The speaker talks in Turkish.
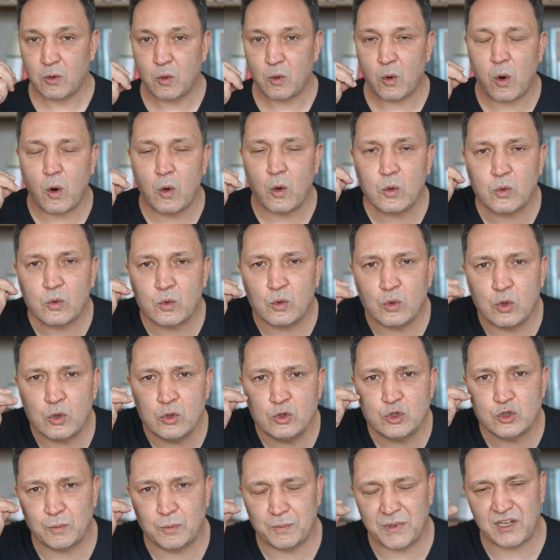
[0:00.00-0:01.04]

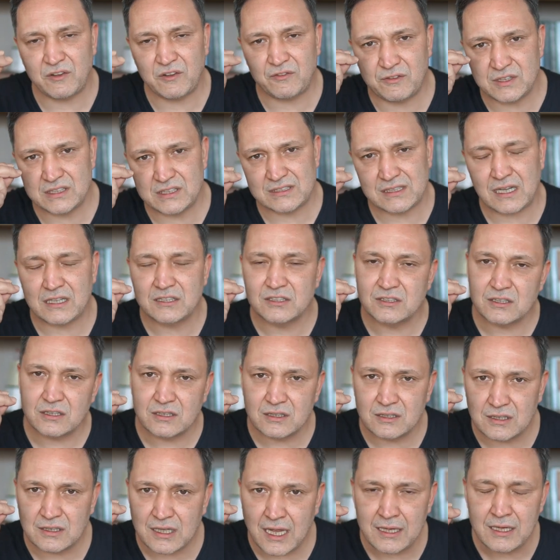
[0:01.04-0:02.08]
korkunç bir
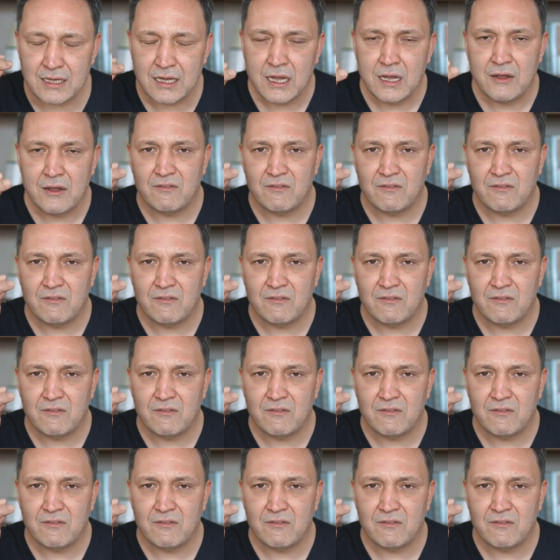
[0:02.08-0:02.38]
fırsatçılıktan